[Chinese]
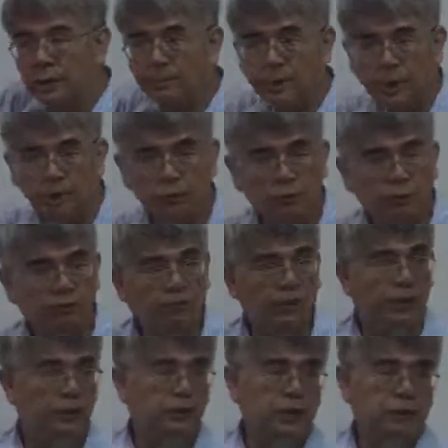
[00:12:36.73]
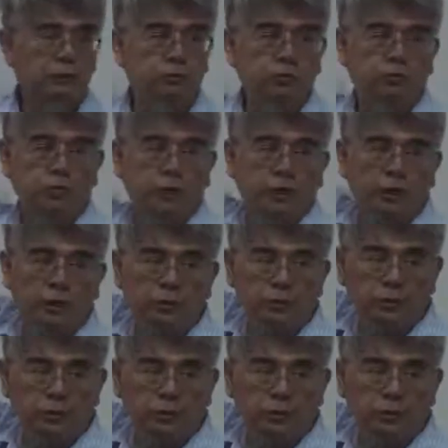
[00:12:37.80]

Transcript: 下摆动非常剧烈的，